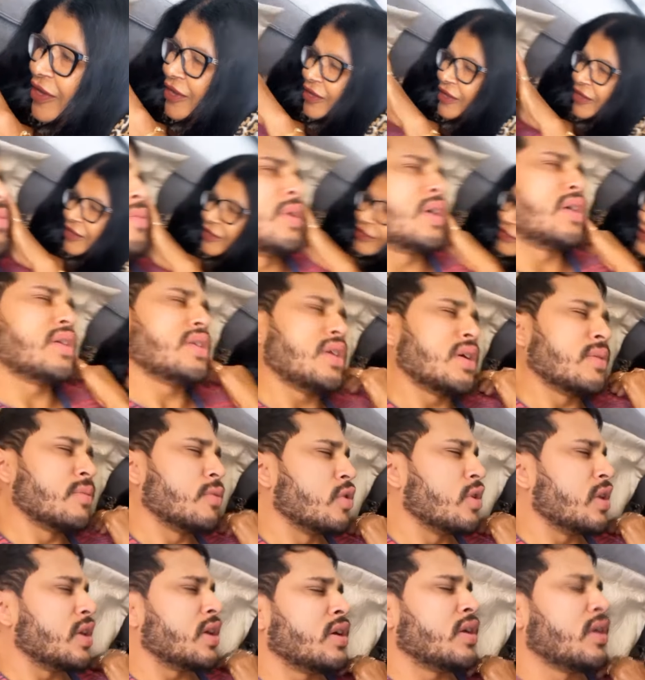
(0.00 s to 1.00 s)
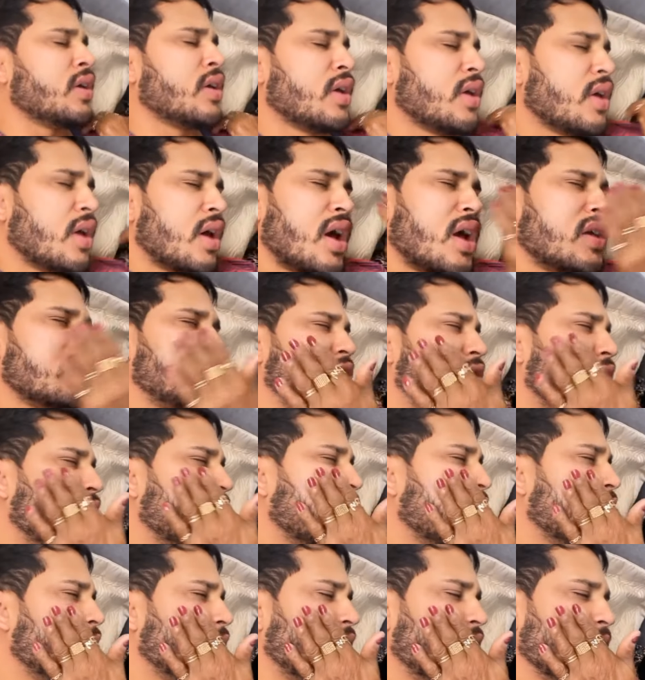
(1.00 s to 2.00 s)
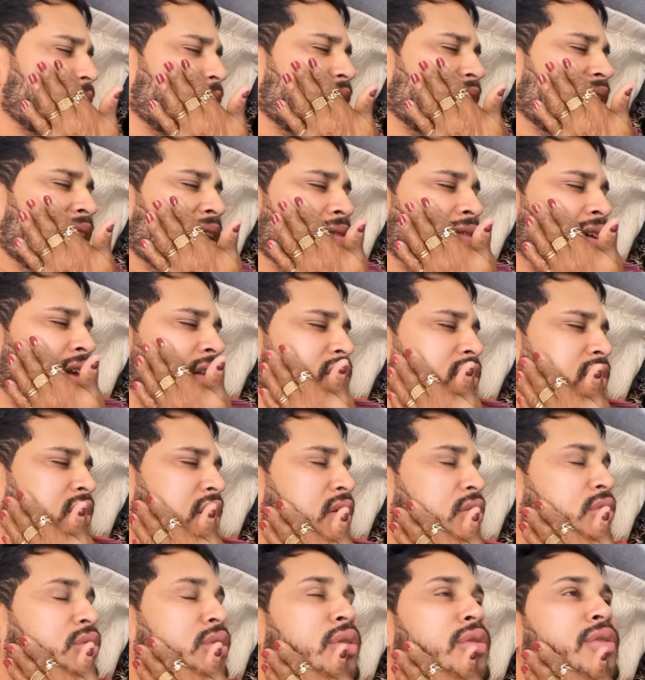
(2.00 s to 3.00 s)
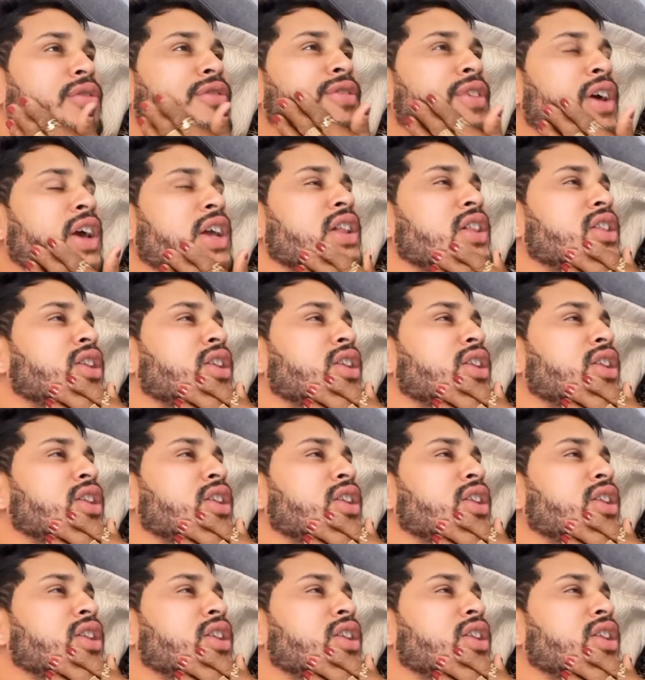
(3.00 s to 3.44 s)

Ô Maria, mulher, a senhora nunca me leva a sério. Eu tenho fé em